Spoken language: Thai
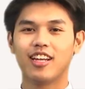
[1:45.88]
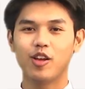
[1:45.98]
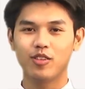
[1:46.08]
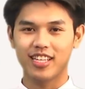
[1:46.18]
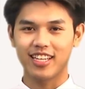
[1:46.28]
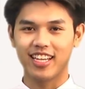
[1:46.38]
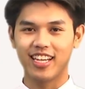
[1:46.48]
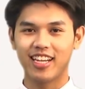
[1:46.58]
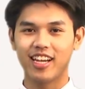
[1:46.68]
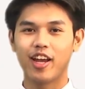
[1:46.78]
นอกจาก
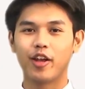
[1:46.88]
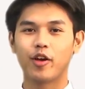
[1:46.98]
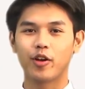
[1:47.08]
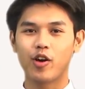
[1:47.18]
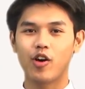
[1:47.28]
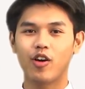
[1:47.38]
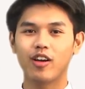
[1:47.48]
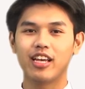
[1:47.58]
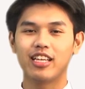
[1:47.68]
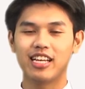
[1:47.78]
นี้น้อ
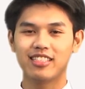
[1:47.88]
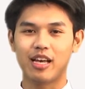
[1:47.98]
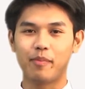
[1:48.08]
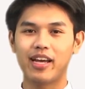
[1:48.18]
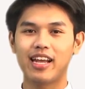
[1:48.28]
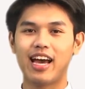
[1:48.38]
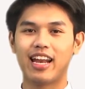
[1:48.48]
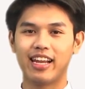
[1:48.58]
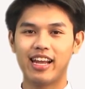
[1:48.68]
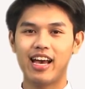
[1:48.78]
งๆยังสามารถหา
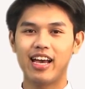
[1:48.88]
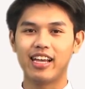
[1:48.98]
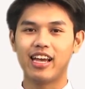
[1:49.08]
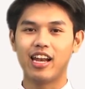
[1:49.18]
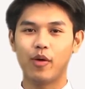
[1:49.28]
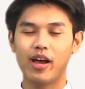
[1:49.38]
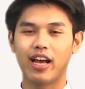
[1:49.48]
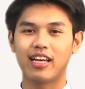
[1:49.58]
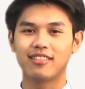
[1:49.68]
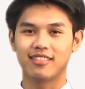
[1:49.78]
รายได้ระหว่าง
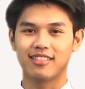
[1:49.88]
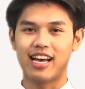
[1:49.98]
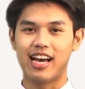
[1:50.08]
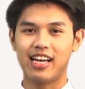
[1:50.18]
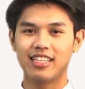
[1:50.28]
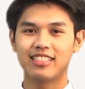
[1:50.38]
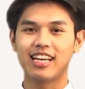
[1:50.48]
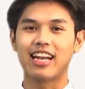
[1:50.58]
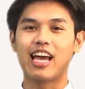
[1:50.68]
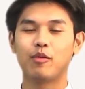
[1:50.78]
การศึกษา
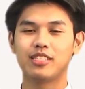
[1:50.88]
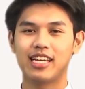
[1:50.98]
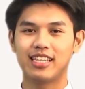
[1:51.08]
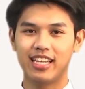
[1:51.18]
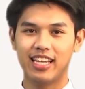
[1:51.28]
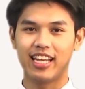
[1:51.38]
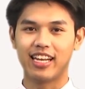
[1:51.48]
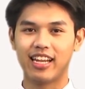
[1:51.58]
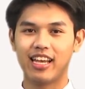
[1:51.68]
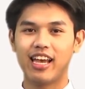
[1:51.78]
จากรายวิชาที่เรียน
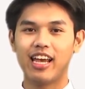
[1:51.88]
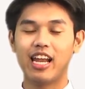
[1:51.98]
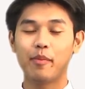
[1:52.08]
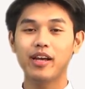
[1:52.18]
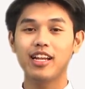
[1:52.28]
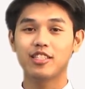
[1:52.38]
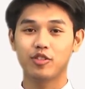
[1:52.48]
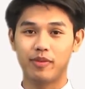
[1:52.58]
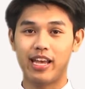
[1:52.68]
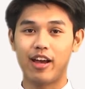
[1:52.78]
และเมื่อเรียนจ
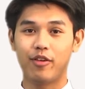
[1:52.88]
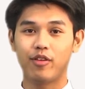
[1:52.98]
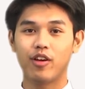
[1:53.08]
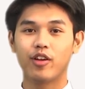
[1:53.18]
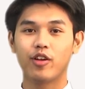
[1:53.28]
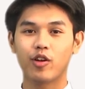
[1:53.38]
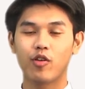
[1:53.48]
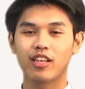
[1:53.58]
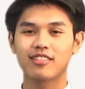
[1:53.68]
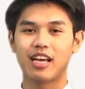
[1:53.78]
บแล้วน้อ
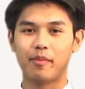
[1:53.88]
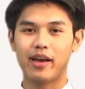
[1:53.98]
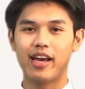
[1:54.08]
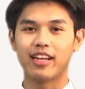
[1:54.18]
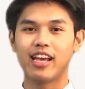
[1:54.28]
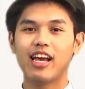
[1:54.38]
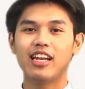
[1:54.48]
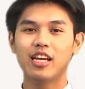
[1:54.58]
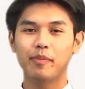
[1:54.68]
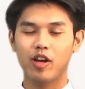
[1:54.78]
งๆยังสามารถ
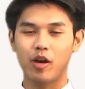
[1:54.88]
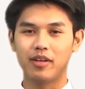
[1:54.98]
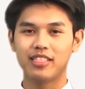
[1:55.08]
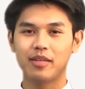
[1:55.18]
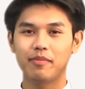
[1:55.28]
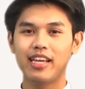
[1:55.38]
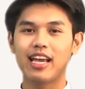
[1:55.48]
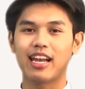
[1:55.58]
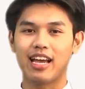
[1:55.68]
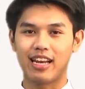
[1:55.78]
เลือกประกอบอาชีพได้อ
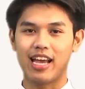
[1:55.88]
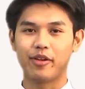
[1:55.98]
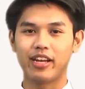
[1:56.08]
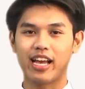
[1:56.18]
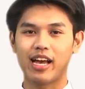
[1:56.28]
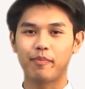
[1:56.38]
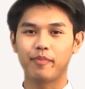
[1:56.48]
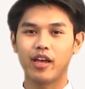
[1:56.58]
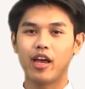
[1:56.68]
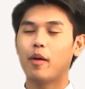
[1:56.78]
ย่างหลากหลายด้วยนะครับ
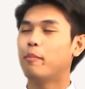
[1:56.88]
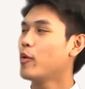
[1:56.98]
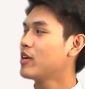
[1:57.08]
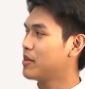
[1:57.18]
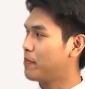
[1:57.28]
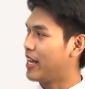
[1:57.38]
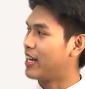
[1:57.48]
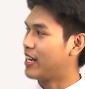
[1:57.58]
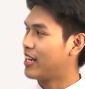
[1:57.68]
ไม่ว่าจะเป็น